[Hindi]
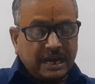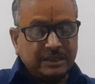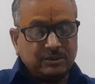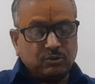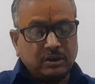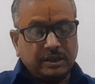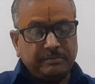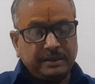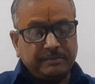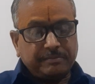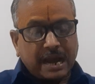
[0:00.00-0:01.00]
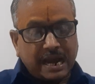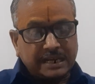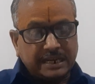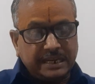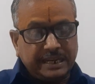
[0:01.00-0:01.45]
आंदोलन में
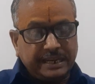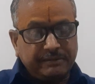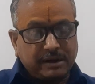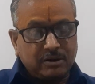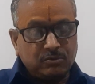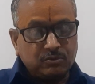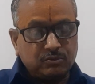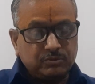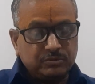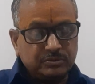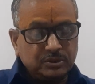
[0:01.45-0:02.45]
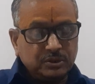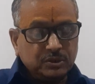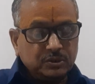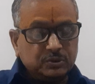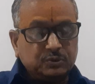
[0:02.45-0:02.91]
भाग लेने वालों को
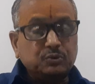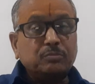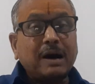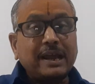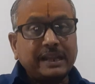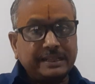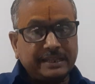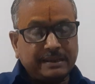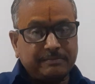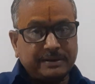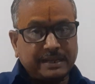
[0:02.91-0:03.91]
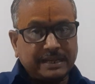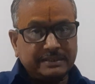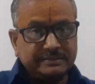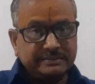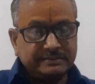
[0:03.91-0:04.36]
जुर्माना देना पड़ा
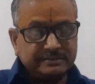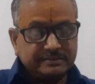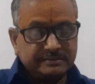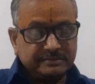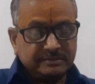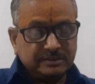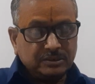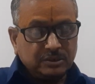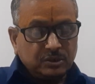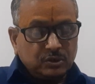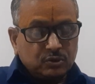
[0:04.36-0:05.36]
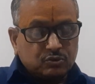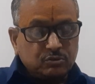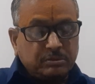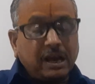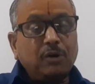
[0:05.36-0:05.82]

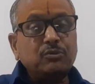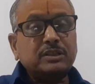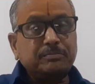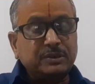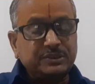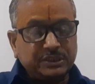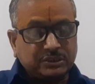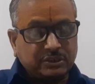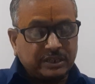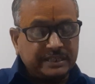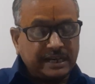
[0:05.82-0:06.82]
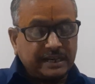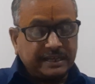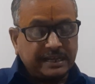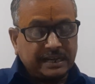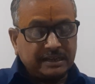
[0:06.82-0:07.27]
सुविधाओं से वंचित कर दिया
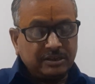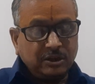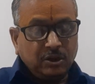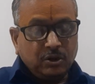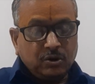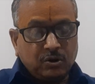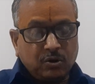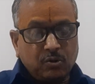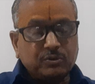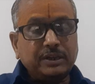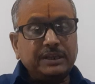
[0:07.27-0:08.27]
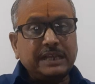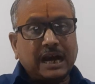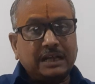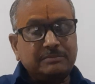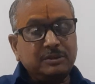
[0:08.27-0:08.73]
गया नौकरी
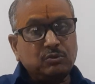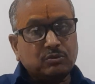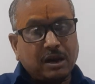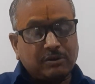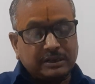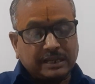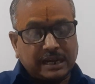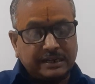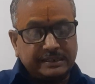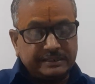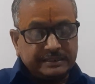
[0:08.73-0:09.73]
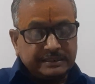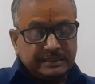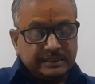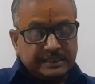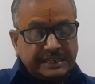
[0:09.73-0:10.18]
आदि में रुकावट आदि
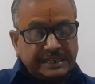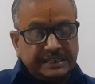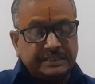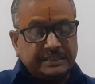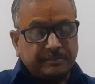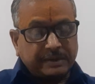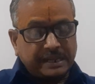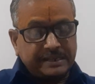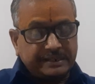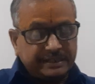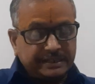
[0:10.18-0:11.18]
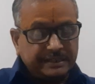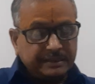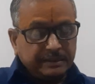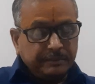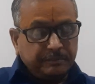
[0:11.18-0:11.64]
की नीति अपनाई गई
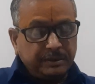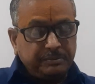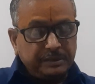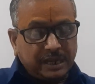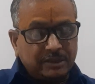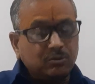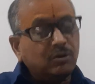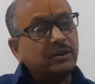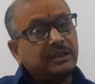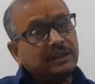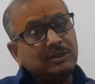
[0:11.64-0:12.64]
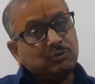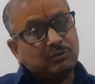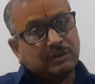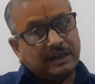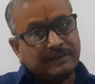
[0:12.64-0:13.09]
फिर भी आंदोलन नहीं
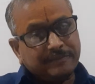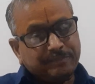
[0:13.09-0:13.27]
रुका